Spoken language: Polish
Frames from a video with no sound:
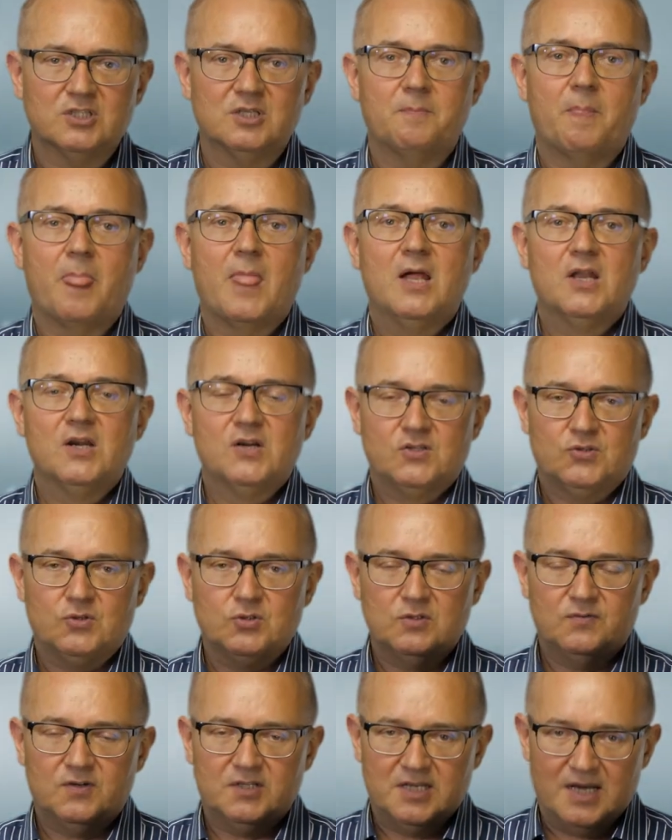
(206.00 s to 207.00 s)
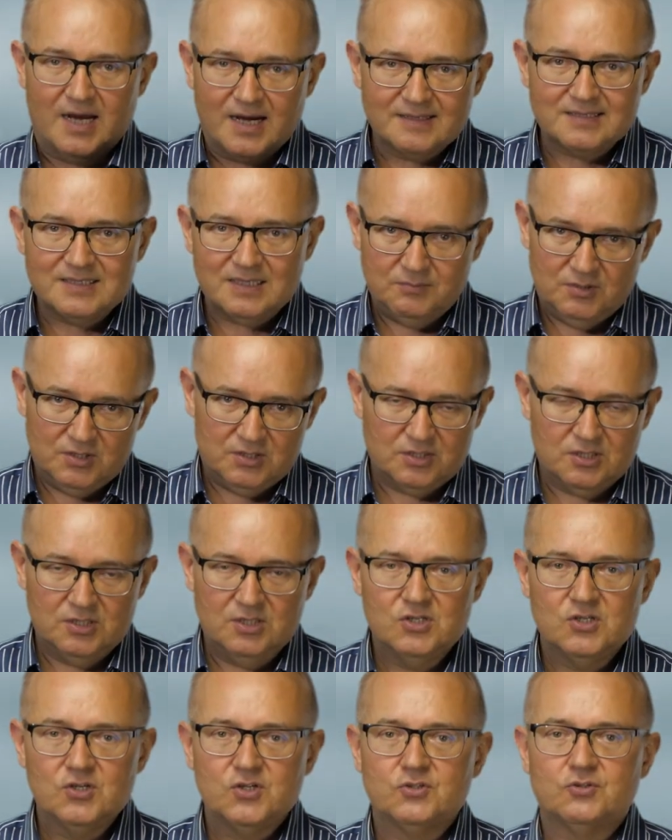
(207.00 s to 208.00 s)
Zatem stosowanie
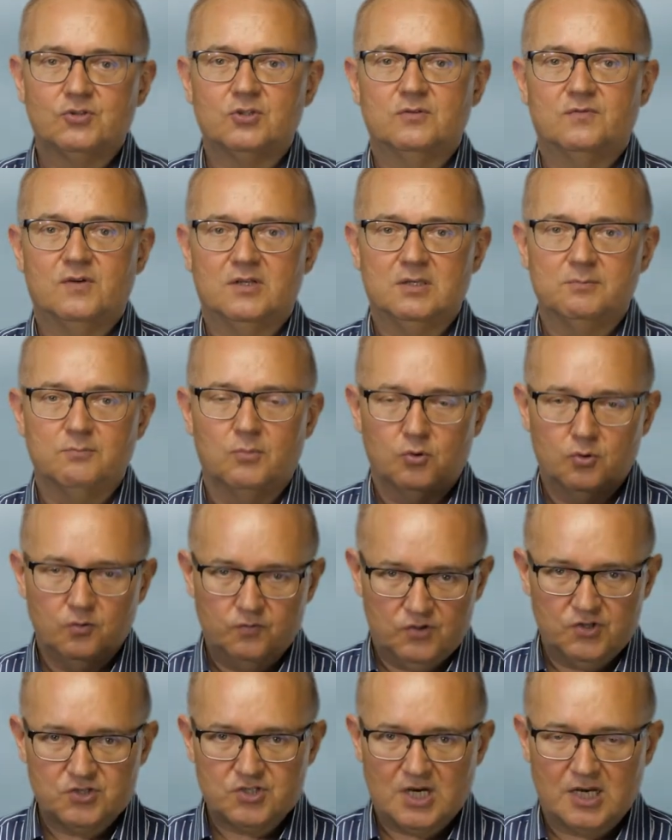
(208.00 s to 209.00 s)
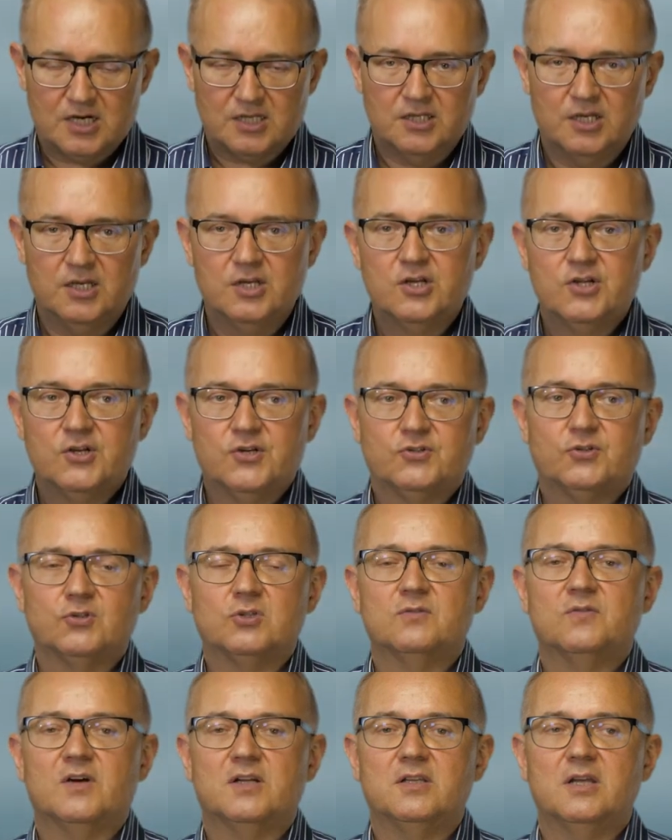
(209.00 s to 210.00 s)
aksamitki, stosowanie borówki czarnej,
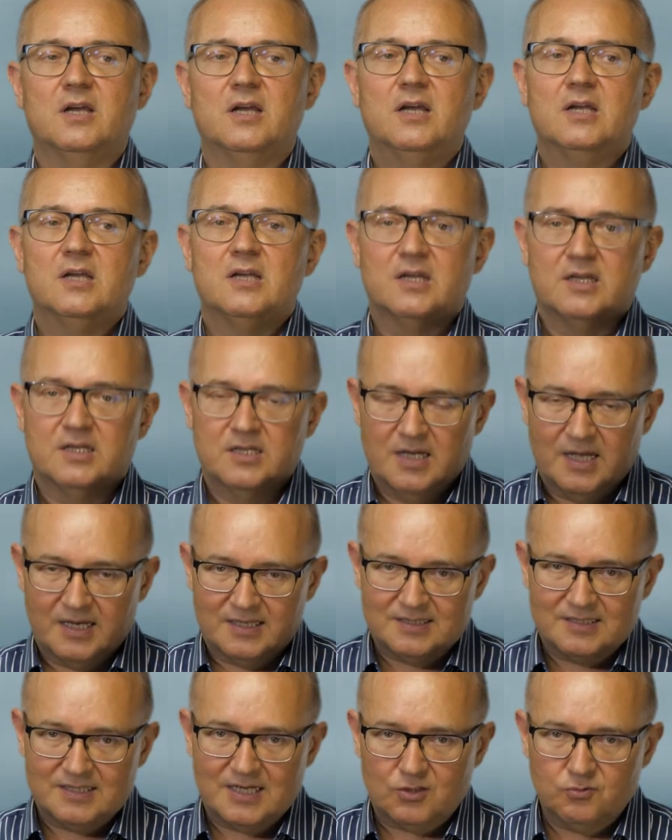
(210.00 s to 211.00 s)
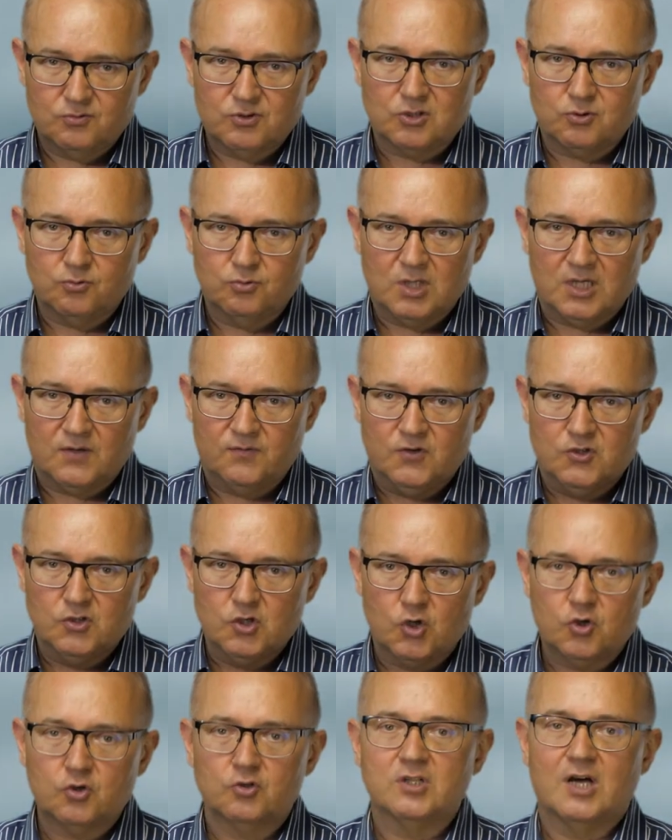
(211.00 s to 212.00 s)
stosowanie e, ekstraktu ze skórek
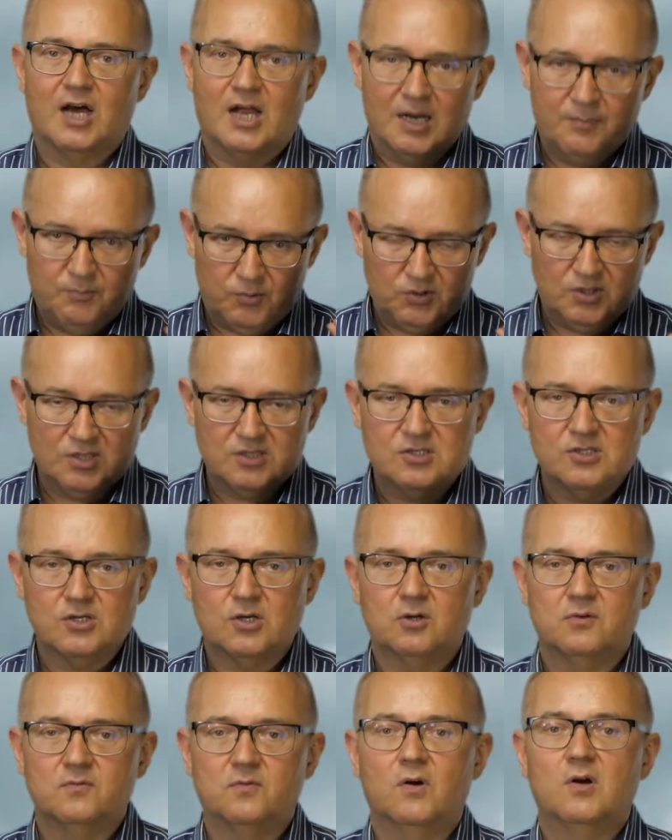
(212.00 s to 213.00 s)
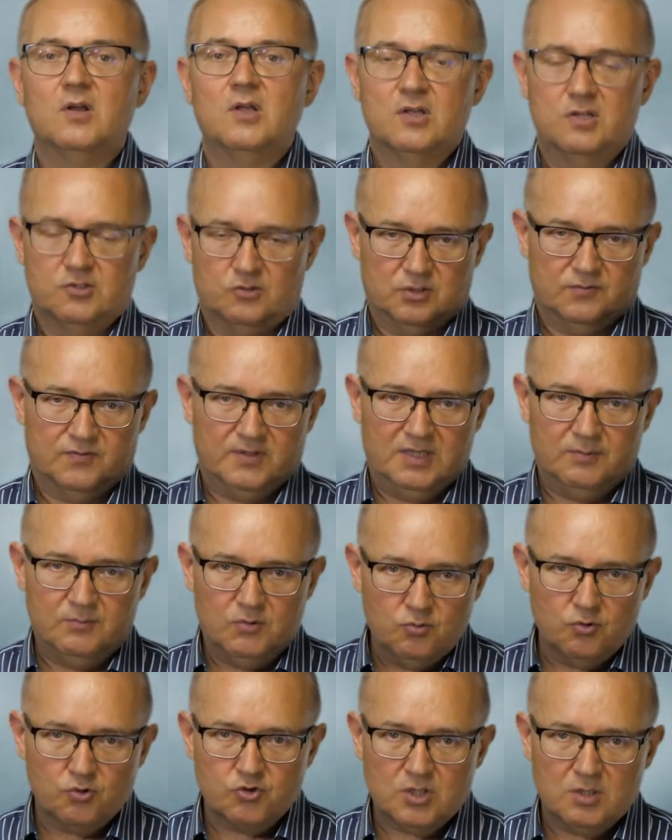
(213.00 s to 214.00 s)
winogron, ale podjęzykowo, stosowanie
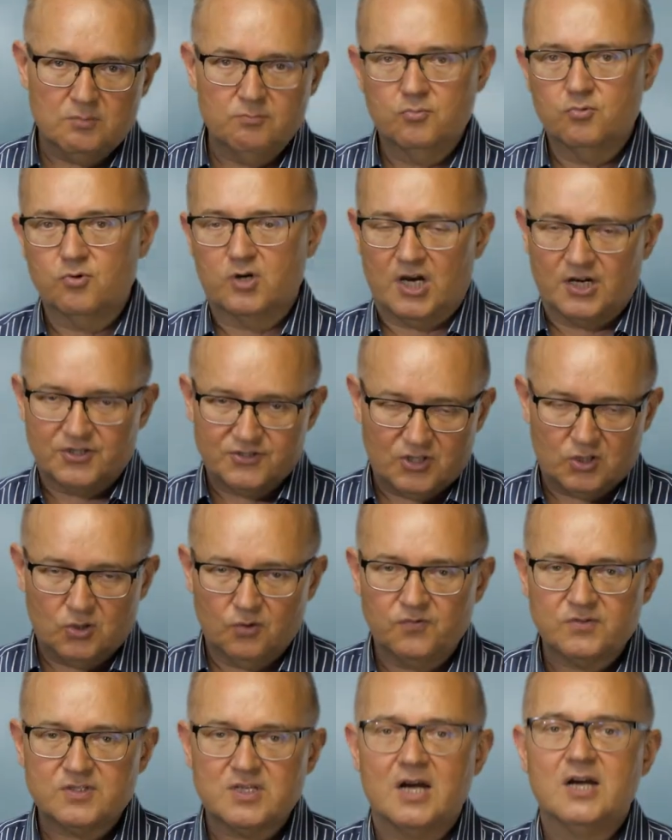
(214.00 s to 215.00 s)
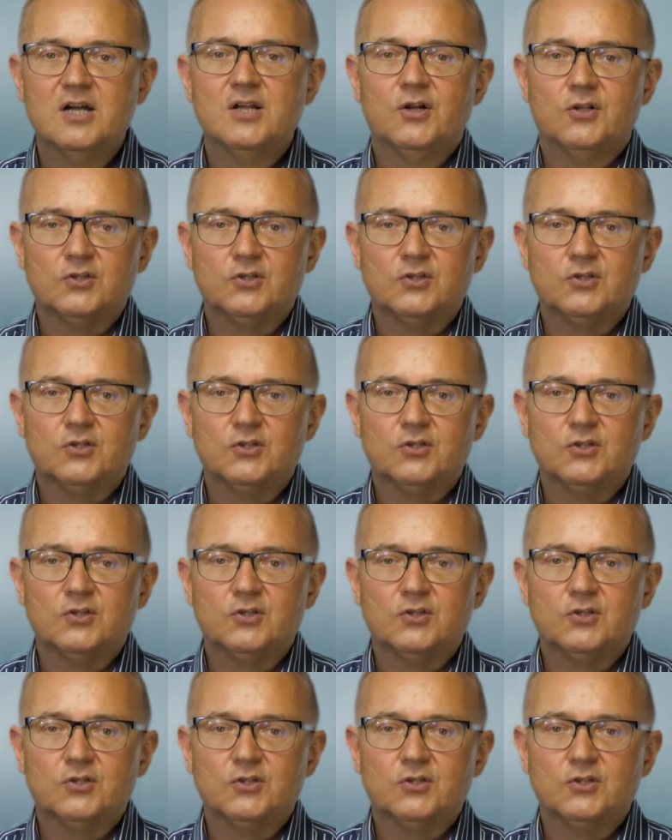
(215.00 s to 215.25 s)
miłożębu, kasztanowca,